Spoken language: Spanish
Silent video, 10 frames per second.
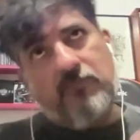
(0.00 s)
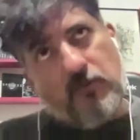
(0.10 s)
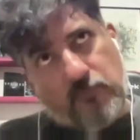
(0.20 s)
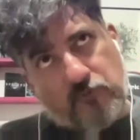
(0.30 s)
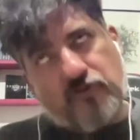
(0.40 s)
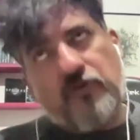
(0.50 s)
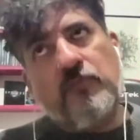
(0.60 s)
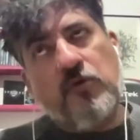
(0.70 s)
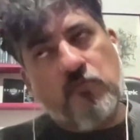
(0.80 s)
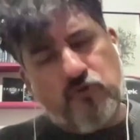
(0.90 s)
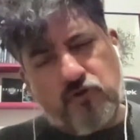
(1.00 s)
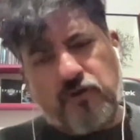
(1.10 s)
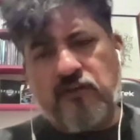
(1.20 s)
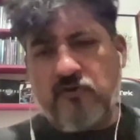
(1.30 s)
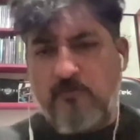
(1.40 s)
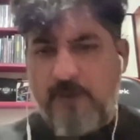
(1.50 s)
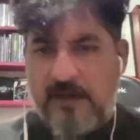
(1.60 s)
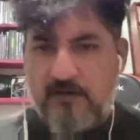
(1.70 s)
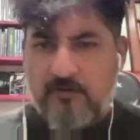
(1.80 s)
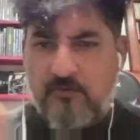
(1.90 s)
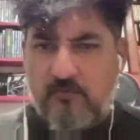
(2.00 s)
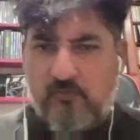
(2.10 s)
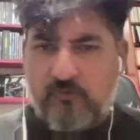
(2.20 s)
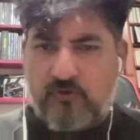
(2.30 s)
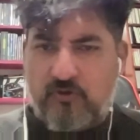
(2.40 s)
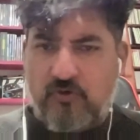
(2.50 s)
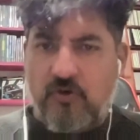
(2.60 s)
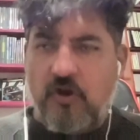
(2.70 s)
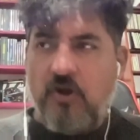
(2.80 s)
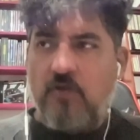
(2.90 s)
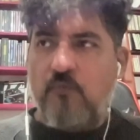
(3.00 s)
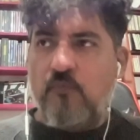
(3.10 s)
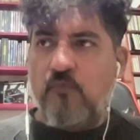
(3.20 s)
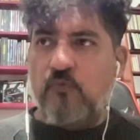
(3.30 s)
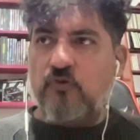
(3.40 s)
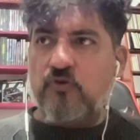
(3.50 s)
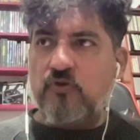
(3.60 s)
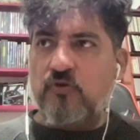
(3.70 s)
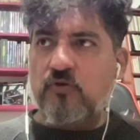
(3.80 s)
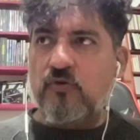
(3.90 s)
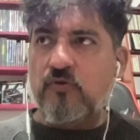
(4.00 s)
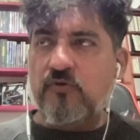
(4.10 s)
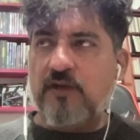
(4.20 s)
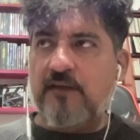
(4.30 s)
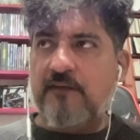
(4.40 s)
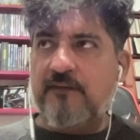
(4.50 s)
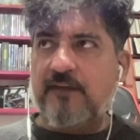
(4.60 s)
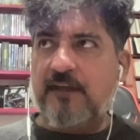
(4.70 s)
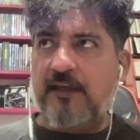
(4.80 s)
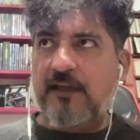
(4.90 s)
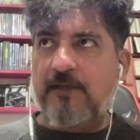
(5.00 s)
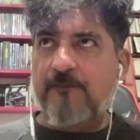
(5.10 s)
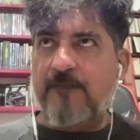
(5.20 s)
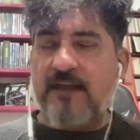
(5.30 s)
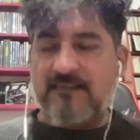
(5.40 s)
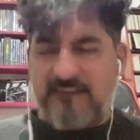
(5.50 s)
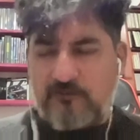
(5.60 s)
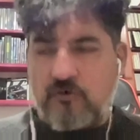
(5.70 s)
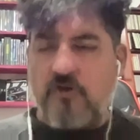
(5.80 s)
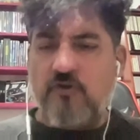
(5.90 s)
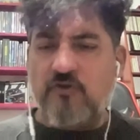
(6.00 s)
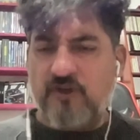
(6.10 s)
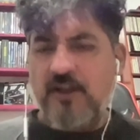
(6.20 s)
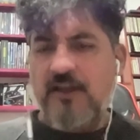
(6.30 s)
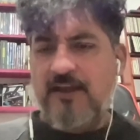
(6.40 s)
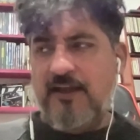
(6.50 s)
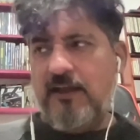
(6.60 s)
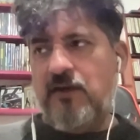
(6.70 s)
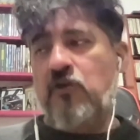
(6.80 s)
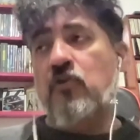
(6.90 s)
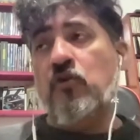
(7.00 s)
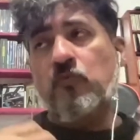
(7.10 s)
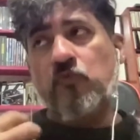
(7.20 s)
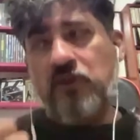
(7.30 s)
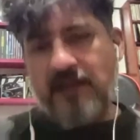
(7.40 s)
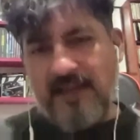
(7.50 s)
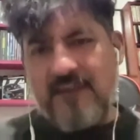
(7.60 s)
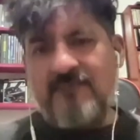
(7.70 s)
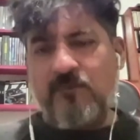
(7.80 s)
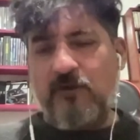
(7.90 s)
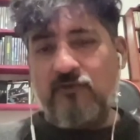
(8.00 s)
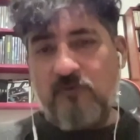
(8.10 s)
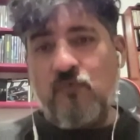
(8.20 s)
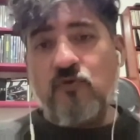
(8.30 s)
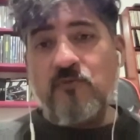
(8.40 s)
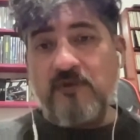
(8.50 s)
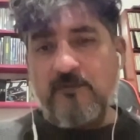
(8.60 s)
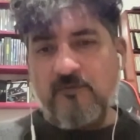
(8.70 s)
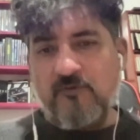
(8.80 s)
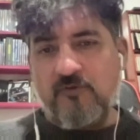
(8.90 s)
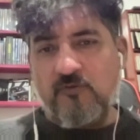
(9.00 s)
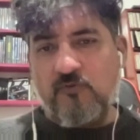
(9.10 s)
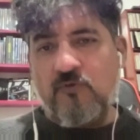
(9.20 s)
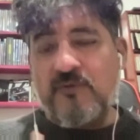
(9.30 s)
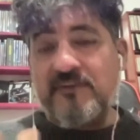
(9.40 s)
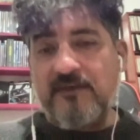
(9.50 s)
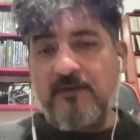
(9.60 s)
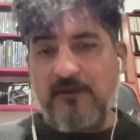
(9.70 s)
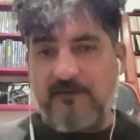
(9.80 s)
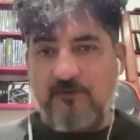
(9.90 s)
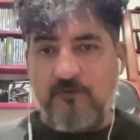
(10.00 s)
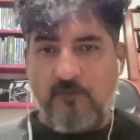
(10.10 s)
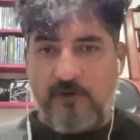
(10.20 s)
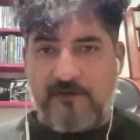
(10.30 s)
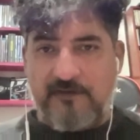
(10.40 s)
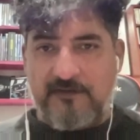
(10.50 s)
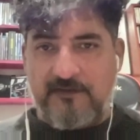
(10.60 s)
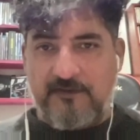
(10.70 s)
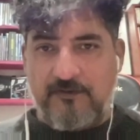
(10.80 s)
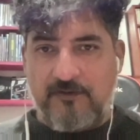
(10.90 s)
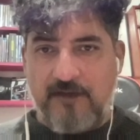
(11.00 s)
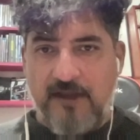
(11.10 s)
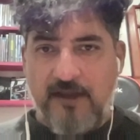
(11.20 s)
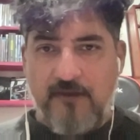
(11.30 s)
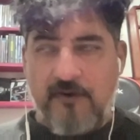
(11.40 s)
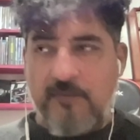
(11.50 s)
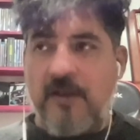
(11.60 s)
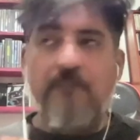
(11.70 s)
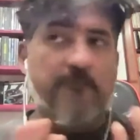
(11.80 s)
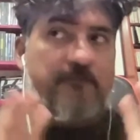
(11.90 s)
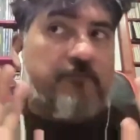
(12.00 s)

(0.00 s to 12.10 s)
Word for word: mucho terciopelo, mucho, muchos este, accesorios, no muy grandes, pero sí muy, muy, muy visibles, ¿no? Por así decirlo, de, de una manera,